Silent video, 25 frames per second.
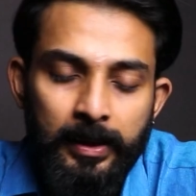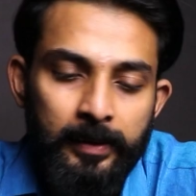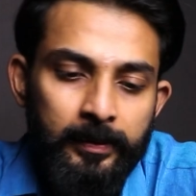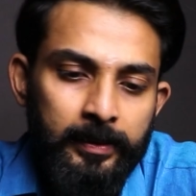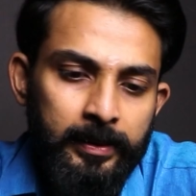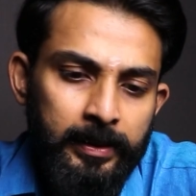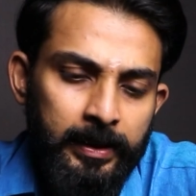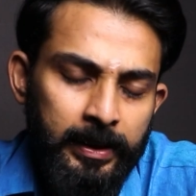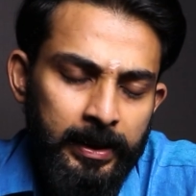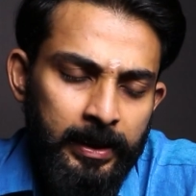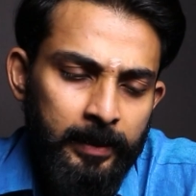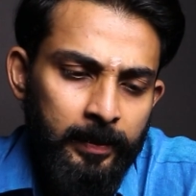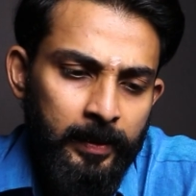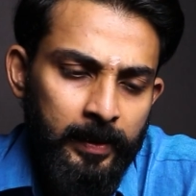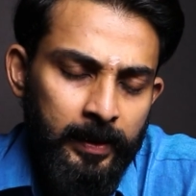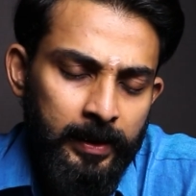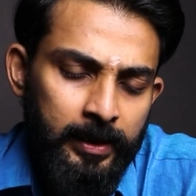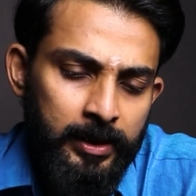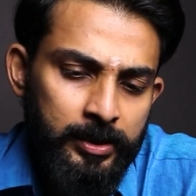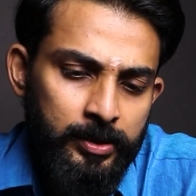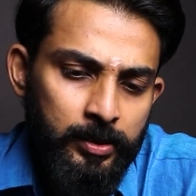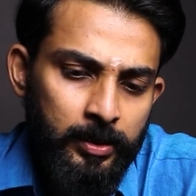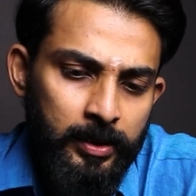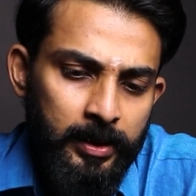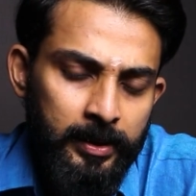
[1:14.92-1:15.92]
அவர் என்ன பண்ண
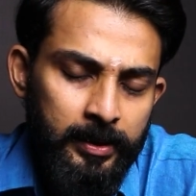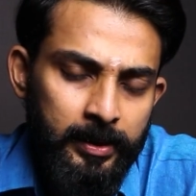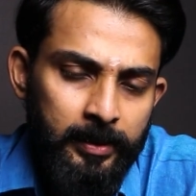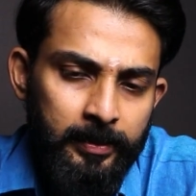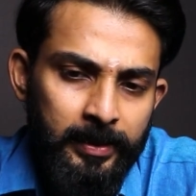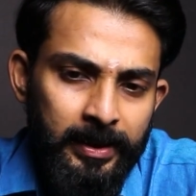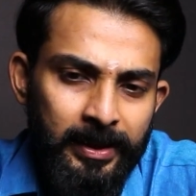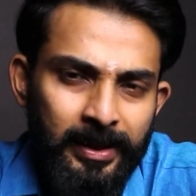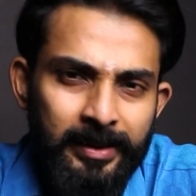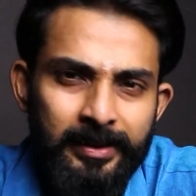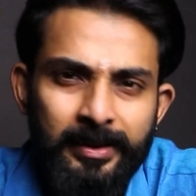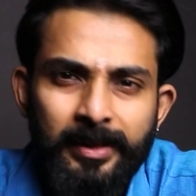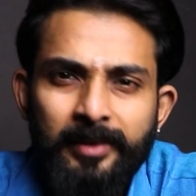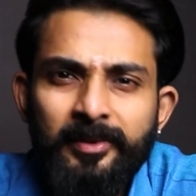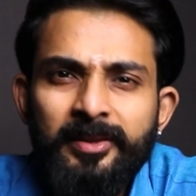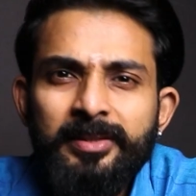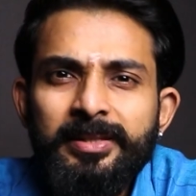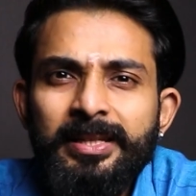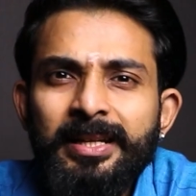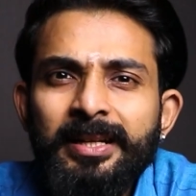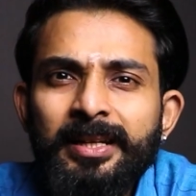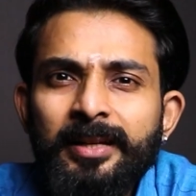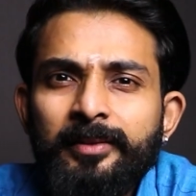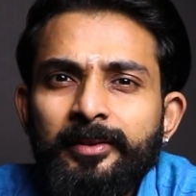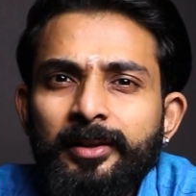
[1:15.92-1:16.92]
என்ன சொல்கிறாரு அப்படின்னா இந்த தடவை
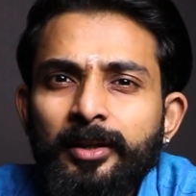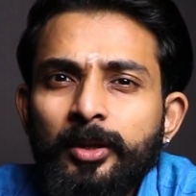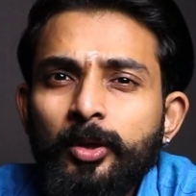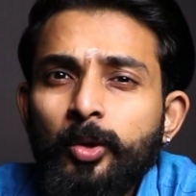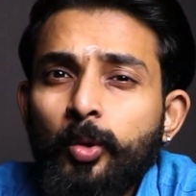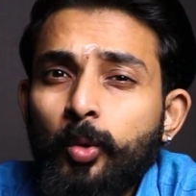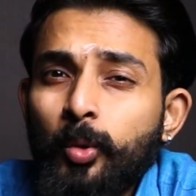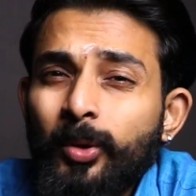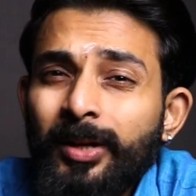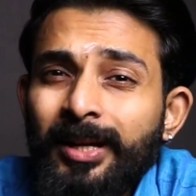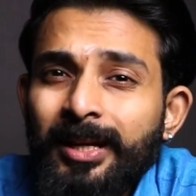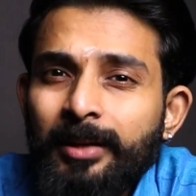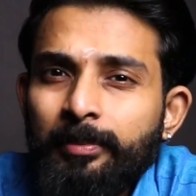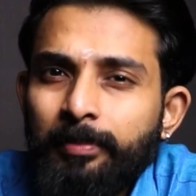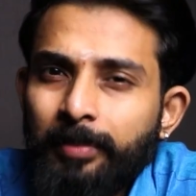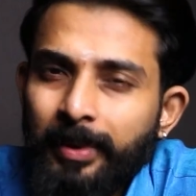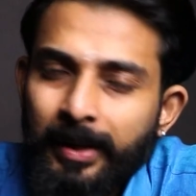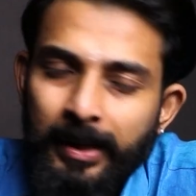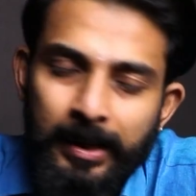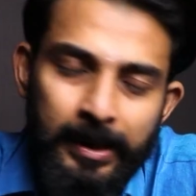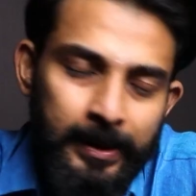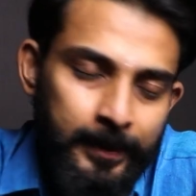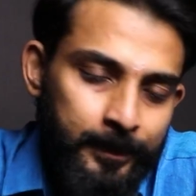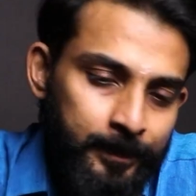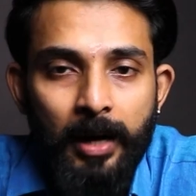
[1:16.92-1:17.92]
சீட் அவருக்கு
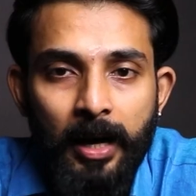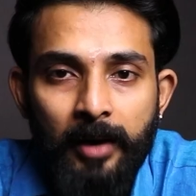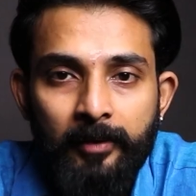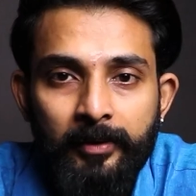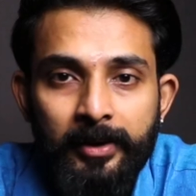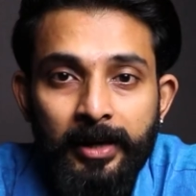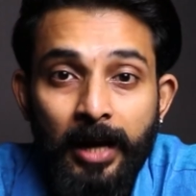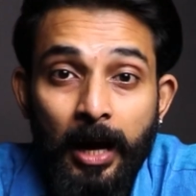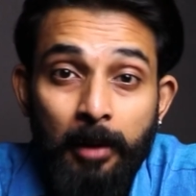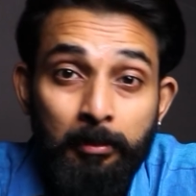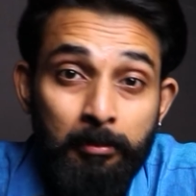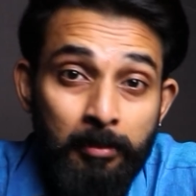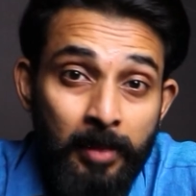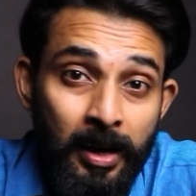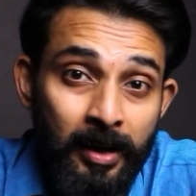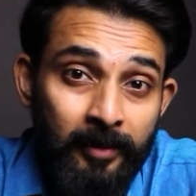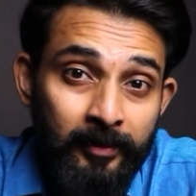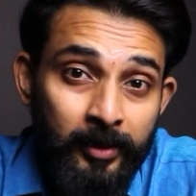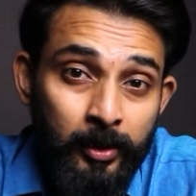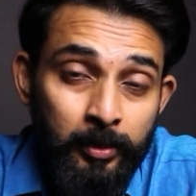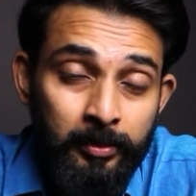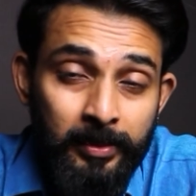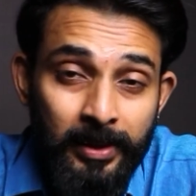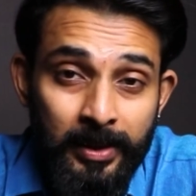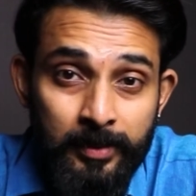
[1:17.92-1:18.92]
கொடுக்கப்படலை அவர்
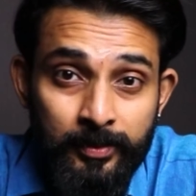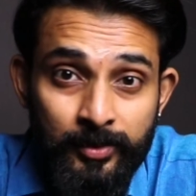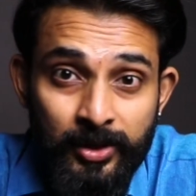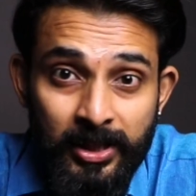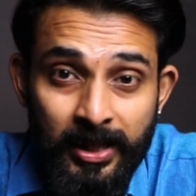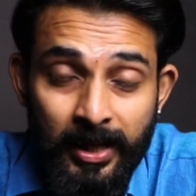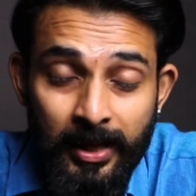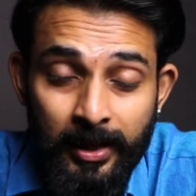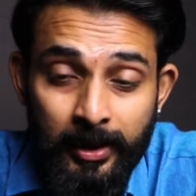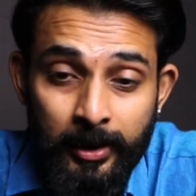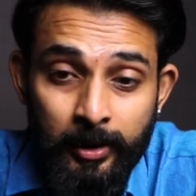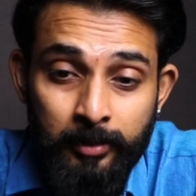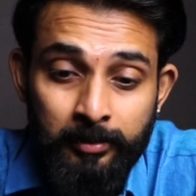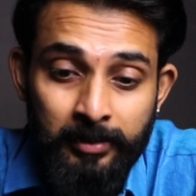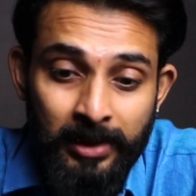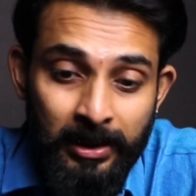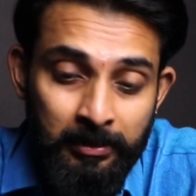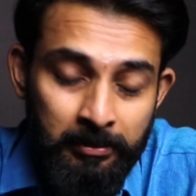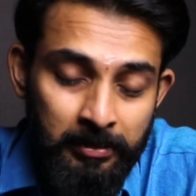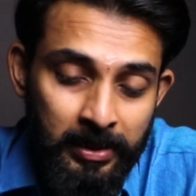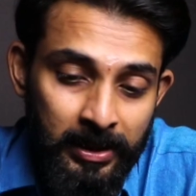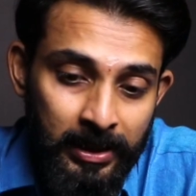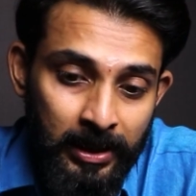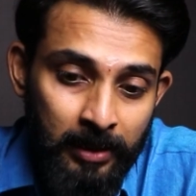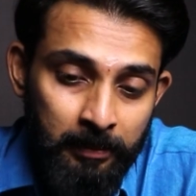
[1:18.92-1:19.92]
அம்மாவையும் எம்ஜிஆரையும்
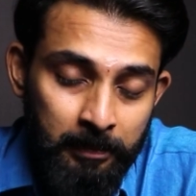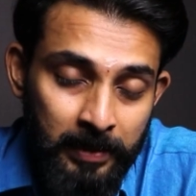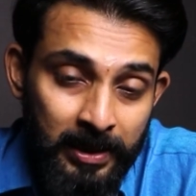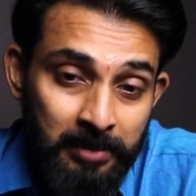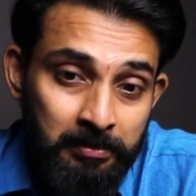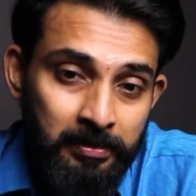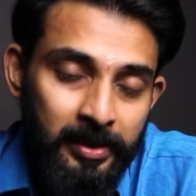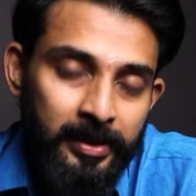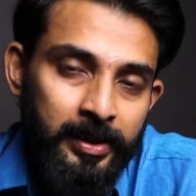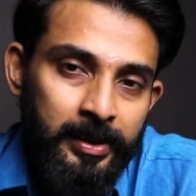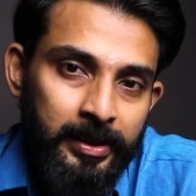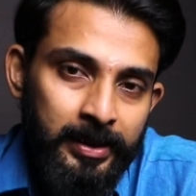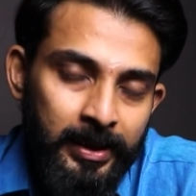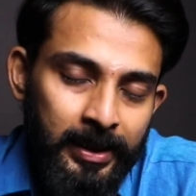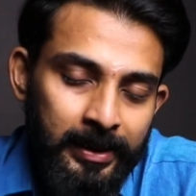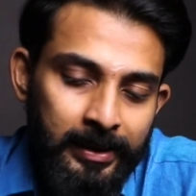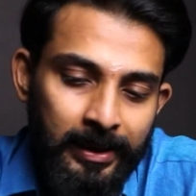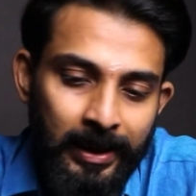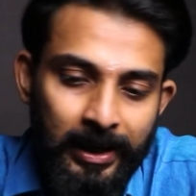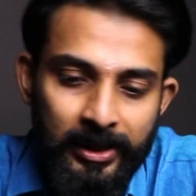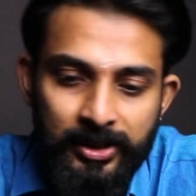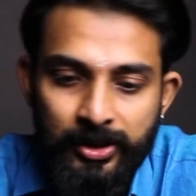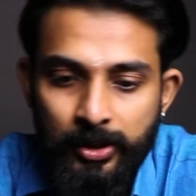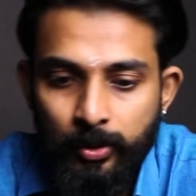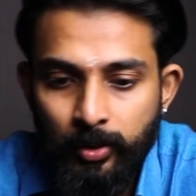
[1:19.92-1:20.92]
நம்பி தான் பின்பற்றி தான்
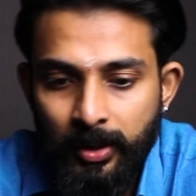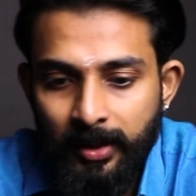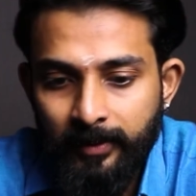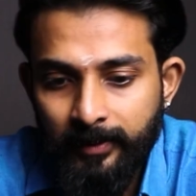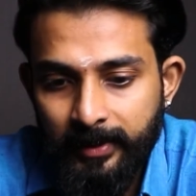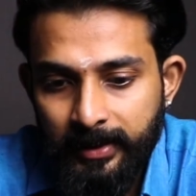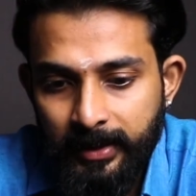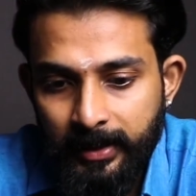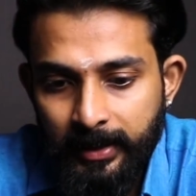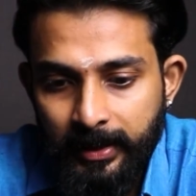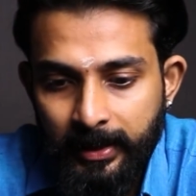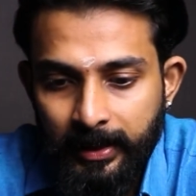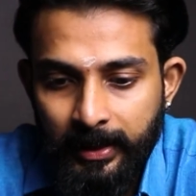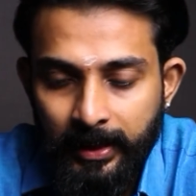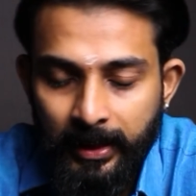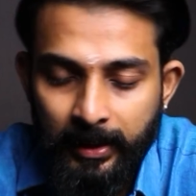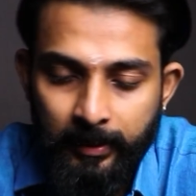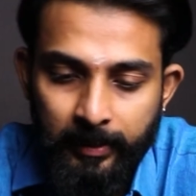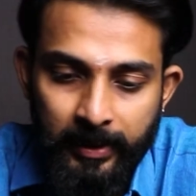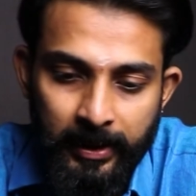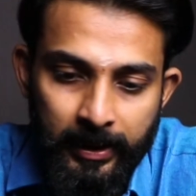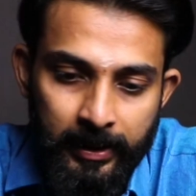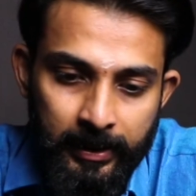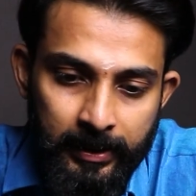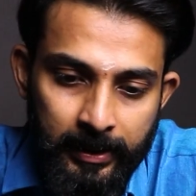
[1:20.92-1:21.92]
இந்த கட்சிக்குள்ளே வந்திருக்கேன்
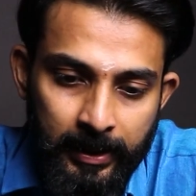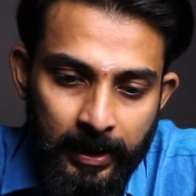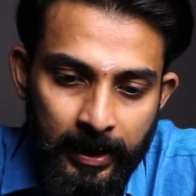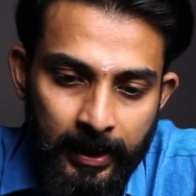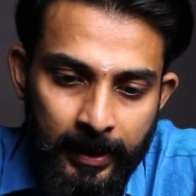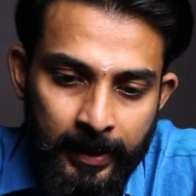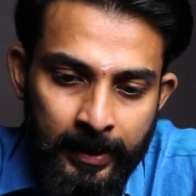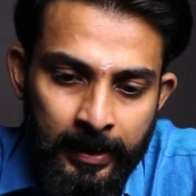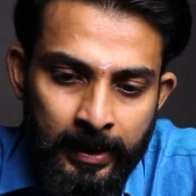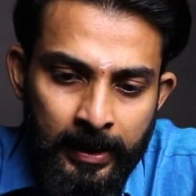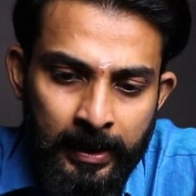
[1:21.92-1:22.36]
அப்படிங்கிறதுனால